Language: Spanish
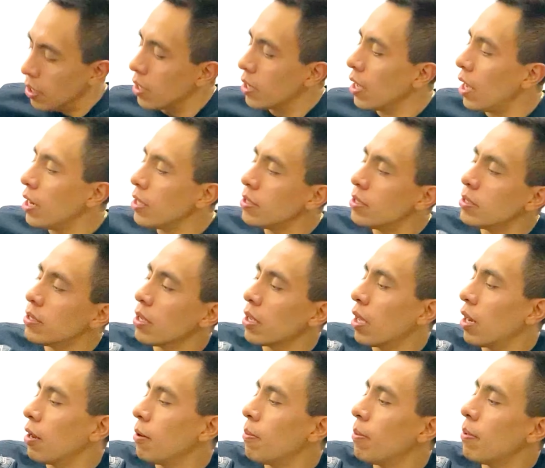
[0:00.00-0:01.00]
Ya les
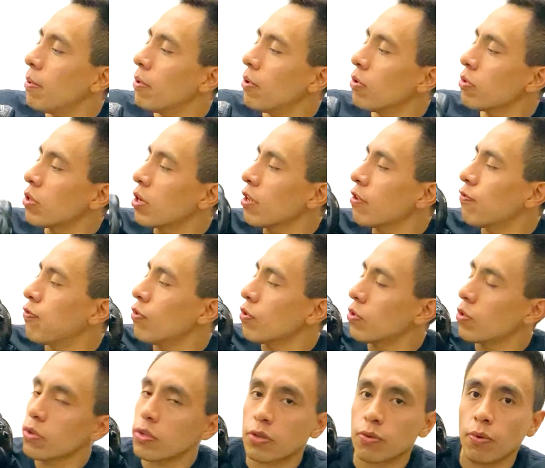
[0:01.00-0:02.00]
enseñaré otras
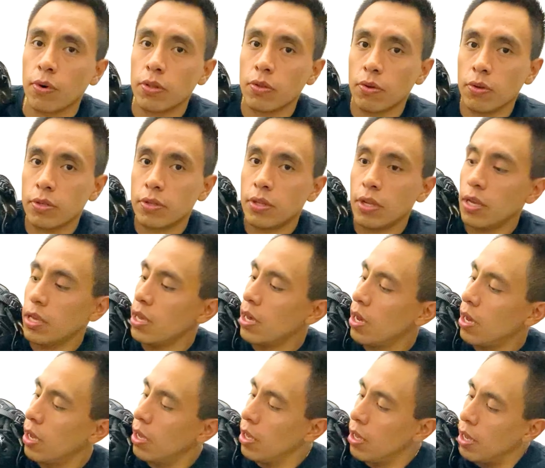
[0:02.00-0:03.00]
fotos cuando esté
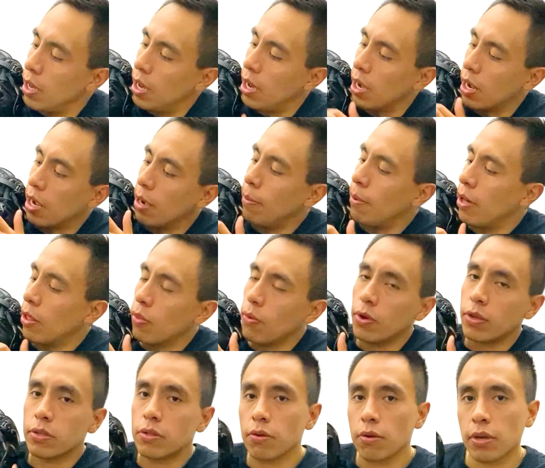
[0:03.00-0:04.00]
ya acabado
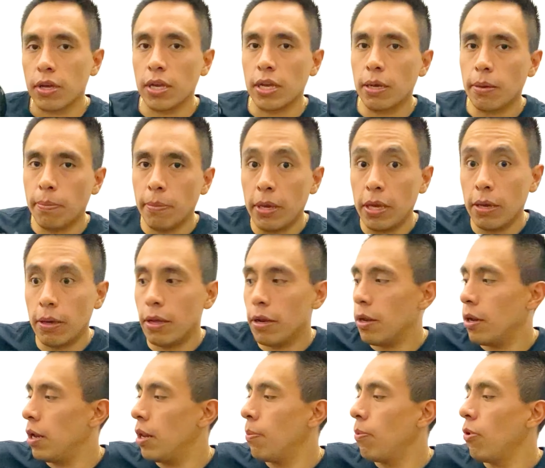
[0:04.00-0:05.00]
esto que me
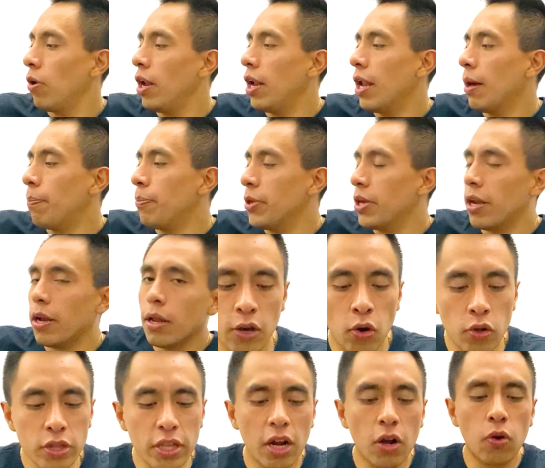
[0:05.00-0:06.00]
le volé la piel.
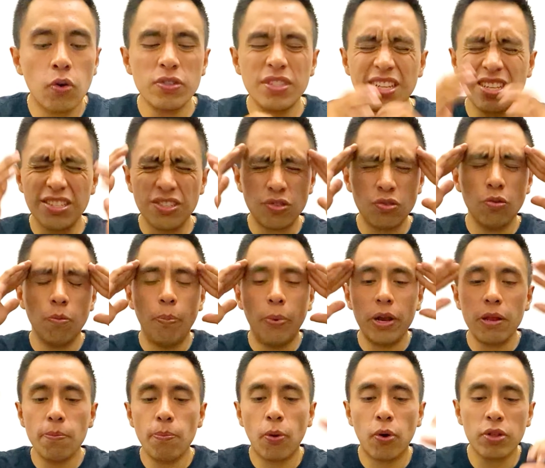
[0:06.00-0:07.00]
Otra cosa
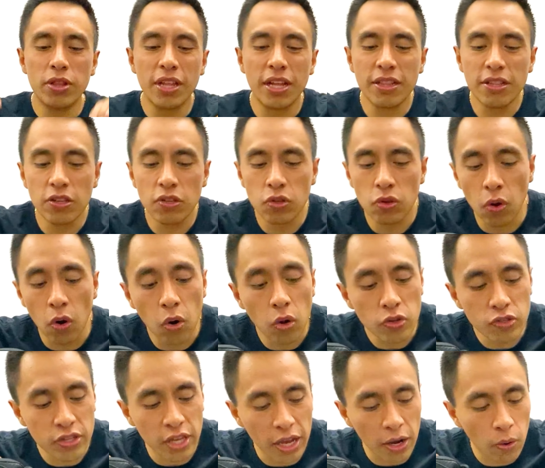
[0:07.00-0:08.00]
súper importante son
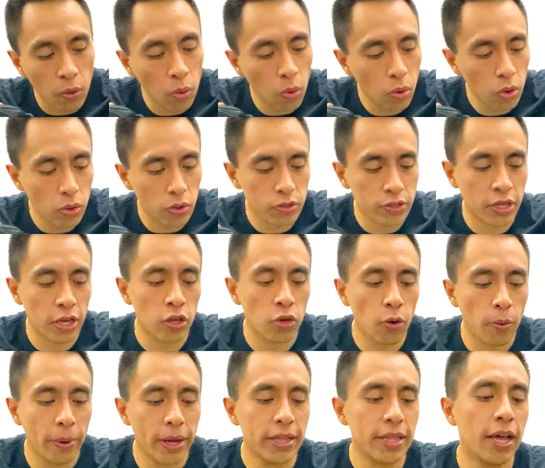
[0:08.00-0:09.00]
los seguros que
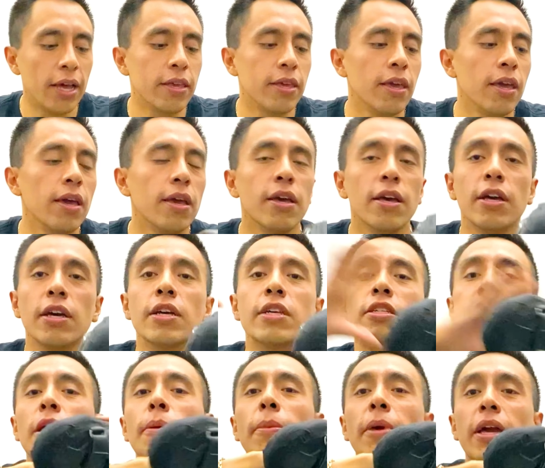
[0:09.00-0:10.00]
yo batallé.
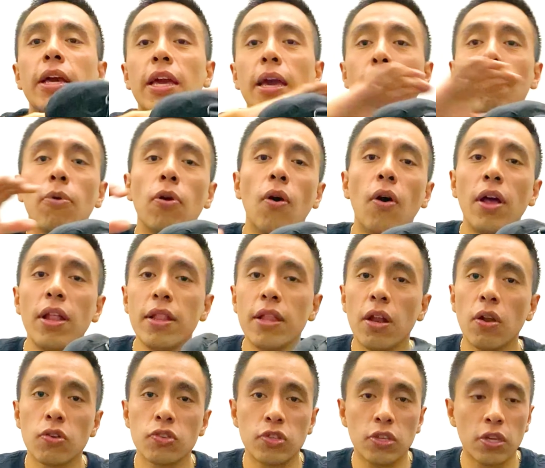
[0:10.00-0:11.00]
Se me quebró el de
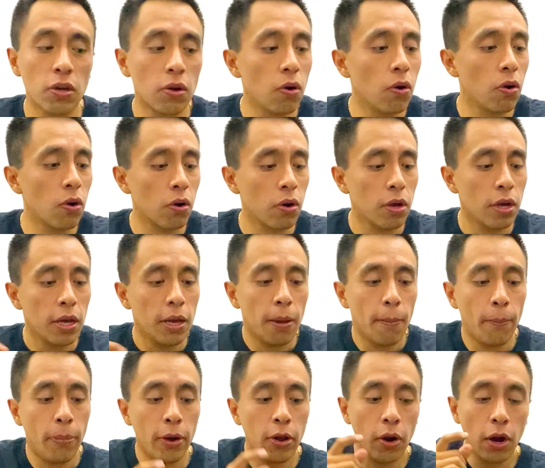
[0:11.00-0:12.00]
los Igor,
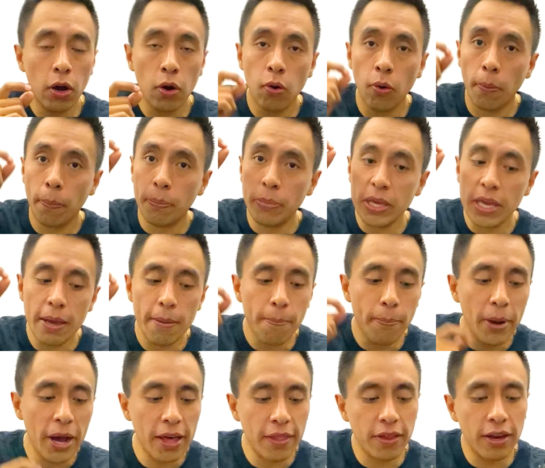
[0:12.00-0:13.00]
pero algo bien
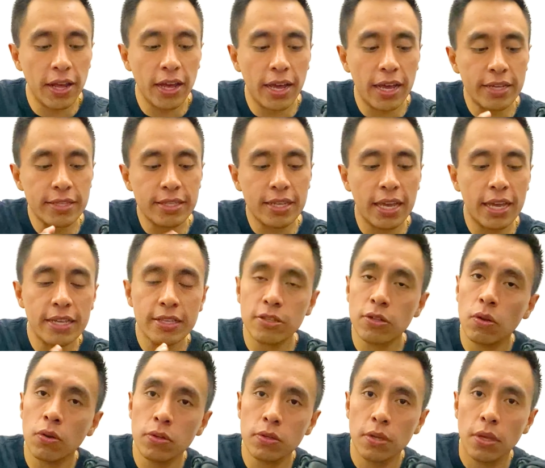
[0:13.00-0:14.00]
padre es que
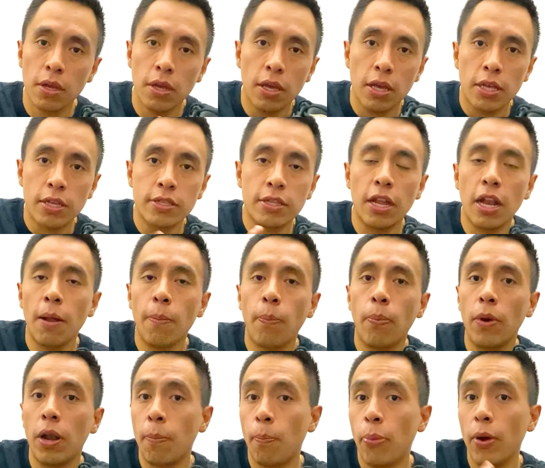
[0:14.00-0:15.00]
estos se le,
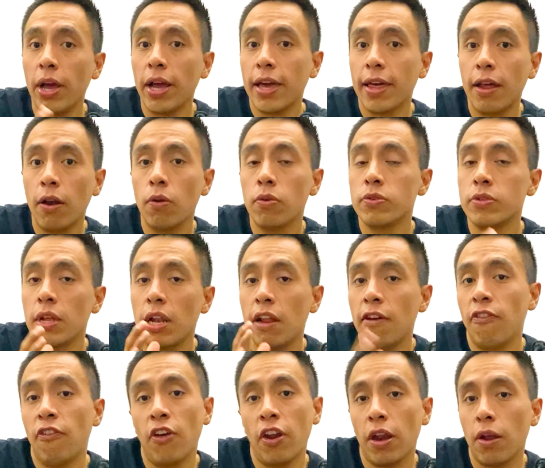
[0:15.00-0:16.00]
pueden quedar los del
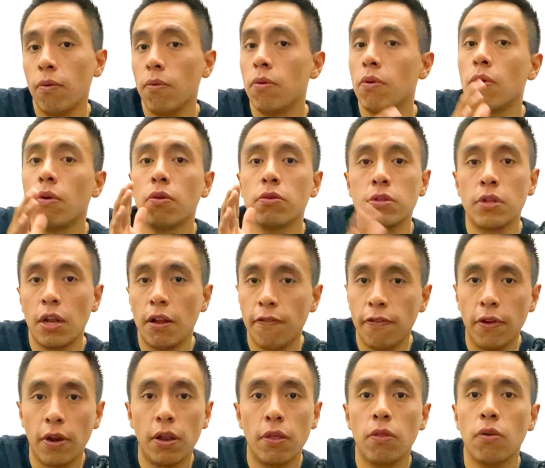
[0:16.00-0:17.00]
FR1, los del
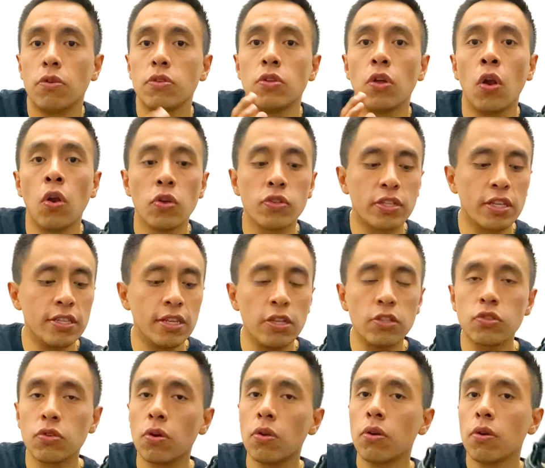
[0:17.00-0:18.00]
FR2, los que
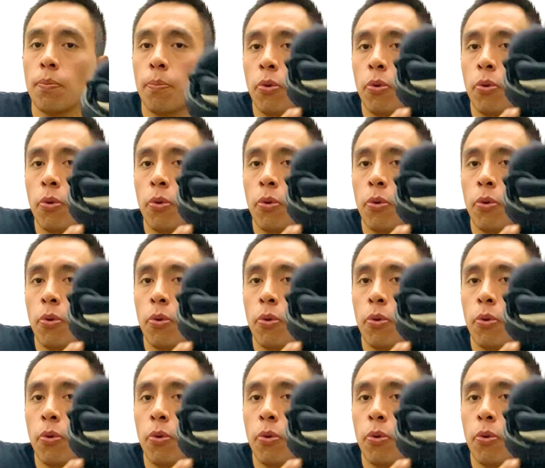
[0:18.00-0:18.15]
sean son